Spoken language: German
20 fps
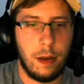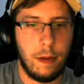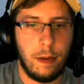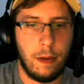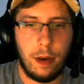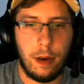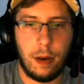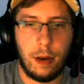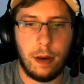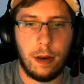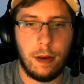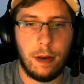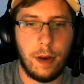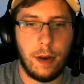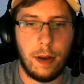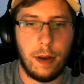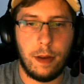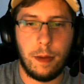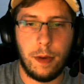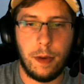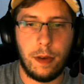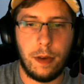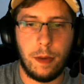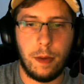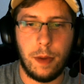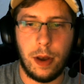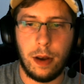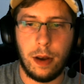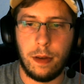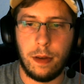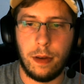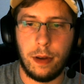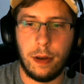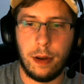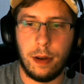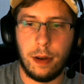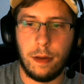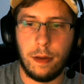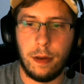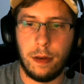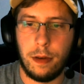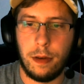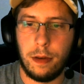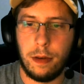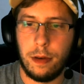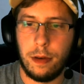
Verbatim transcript: Ich weiß nicht mehr, was ich machen soll. Das ist...